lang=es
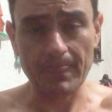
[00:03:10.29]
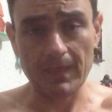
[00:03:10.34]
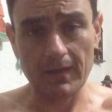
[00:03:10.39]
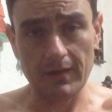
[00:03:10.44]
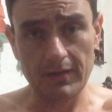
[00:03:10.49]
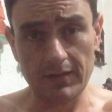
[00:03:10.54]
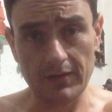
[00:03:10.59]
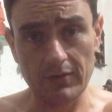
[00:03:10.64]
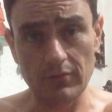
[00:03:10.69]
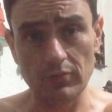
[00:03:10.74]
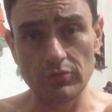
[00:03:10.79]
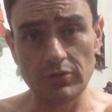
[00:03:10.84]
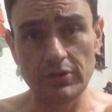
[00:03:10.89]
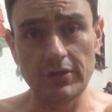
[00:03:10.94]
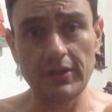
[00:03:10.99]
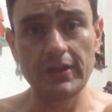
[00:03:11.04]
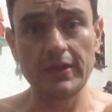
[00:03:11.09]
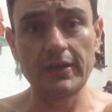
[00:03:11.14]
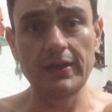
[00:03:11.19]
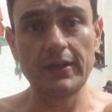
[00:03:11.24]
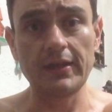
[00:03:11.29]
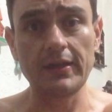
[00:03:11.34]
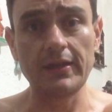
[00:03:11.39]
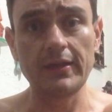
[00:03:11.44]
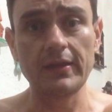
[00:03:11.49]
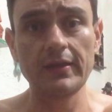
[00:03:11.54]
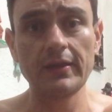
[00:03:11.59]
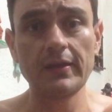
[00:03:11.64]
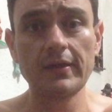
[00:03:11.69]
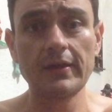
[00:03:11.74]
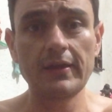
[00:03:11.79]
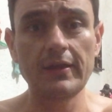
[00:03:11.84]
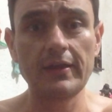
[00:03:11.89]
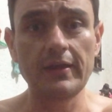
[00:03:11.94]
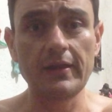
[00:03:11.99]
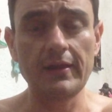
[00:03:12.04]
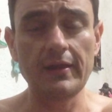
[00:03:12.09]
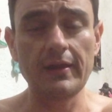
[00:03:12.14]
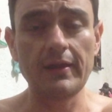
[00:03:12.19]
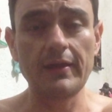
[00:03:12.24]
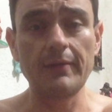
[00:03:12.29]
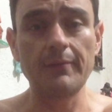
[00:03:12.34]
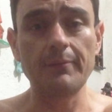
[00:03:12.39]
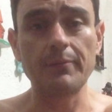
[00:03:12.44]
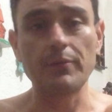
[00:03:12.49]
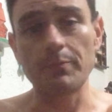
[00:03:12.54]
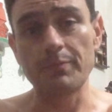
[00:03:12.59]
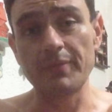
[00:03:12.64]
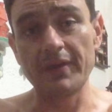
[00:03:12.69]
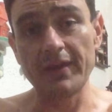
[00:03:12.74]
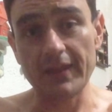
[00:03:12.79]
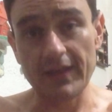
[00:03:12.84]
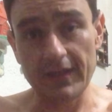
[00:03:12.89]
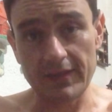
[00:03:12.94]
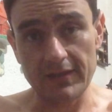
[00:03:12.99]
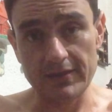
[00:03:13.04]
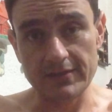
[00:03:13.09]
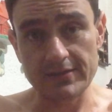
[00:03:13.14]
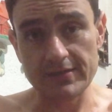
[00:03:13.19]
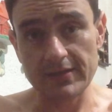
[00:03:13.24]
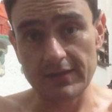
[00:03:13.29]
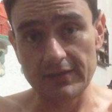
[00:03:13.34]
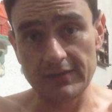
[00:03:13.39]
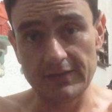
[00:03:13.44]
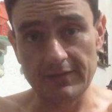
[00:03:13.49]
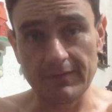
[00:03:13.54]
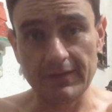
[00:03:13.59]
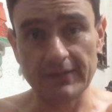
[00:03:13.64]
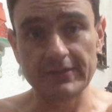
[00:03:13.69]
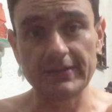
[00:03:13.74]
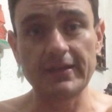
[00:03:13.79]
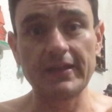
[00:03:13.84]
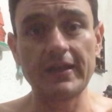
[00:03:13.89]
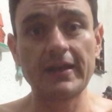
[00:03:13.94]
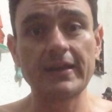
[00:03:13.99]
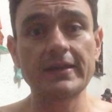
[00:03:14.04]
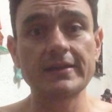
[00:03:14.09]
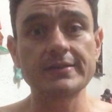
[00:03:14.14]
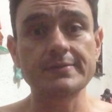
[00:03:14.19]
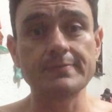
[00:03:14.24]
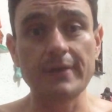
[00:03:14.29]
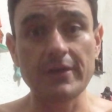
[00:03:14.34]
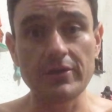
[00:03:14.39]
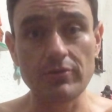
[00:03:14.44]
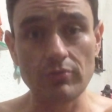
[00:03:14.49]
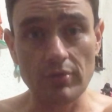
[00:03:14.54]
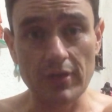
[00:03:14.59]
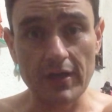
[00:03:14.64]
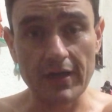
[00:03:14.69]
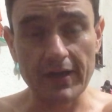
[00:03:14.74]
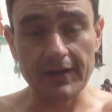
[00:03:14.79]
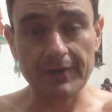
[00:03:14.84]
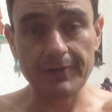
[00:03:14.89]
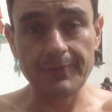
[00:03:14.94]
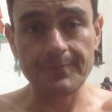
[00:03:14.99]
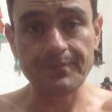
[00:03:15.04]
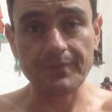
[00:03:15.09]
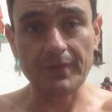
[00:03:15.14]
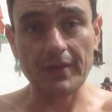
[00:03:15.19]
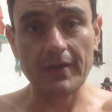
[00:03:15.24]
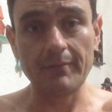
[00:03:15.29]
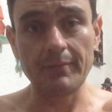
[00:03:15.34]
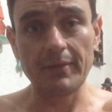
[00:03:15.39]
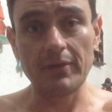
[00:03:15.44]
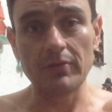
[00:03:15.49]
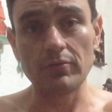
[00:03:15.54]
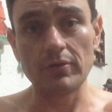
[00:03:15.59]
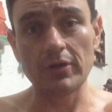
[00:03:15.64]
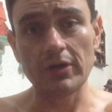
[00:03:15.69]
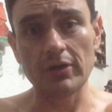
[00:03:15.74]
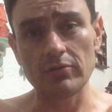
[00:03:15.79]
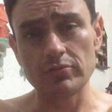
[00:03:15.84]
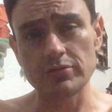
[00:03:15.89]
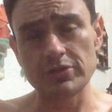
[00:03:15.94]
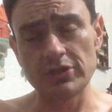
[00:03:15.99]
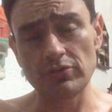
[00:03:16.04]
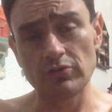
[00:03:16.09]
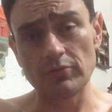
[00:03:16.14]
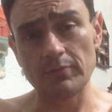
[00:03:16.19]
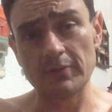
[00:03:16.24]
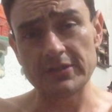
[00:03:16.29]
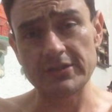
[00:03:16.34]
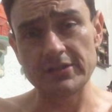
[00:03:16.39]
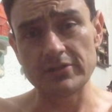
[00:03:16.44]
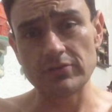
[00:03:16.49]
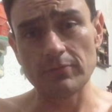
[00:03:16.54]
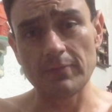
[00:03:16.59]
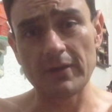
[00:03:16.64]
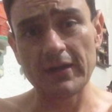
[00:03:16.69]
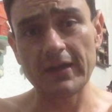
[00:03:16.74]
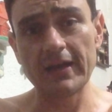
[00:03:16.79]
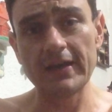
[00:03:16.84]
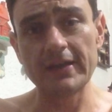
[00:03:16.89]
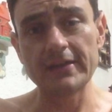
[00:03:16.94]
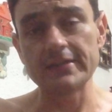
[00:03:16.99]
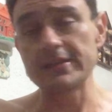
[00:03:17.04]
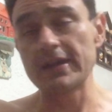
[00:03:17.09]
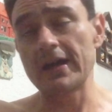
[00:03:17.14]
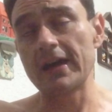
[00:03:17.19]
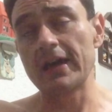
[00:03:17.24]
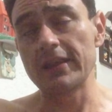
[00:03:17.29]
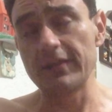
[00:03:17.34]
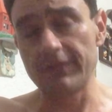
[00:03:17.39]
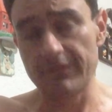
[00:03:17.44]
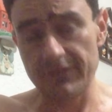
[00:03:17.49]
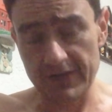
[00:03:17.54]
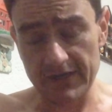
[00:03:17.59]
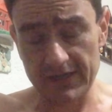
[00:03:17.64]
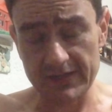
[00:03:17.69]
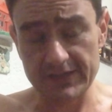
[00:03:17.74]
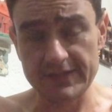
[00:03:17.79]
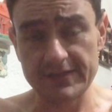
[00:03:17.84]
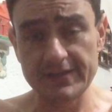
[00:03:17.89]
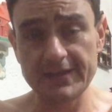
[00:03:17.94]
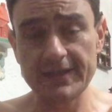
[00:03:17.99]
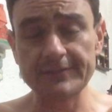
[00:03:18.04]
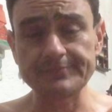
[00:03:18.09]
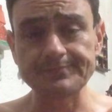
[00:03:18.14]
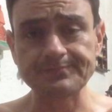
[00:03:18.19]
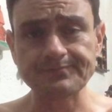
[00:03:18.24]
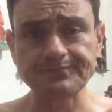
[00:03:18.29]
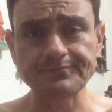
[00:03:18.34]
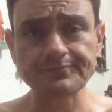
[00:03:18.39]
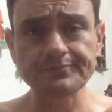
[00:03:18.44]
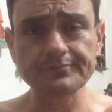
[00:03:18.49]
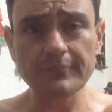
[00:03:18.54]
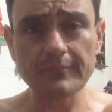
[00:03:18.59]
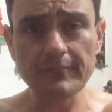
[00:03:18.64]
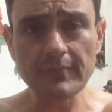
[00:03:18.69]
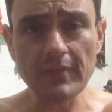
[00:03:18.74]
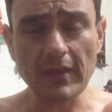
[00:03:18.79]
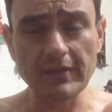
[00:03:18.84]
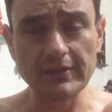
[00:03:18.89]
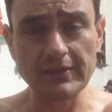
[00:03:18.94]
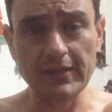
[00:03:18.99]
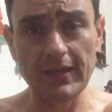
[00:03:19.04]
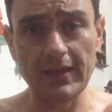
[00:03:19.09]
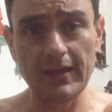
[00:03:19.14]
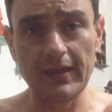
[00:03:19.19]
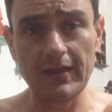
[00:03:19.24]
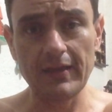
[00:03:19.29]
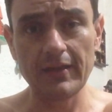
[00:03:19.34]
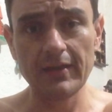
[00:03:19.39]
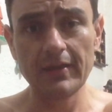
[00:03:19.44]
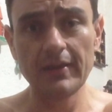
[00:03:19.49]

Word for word: eh, contiene eh, propiedades antibacterianas, va a ayudar a mejorar los síntomas estomacales, a diferencia de,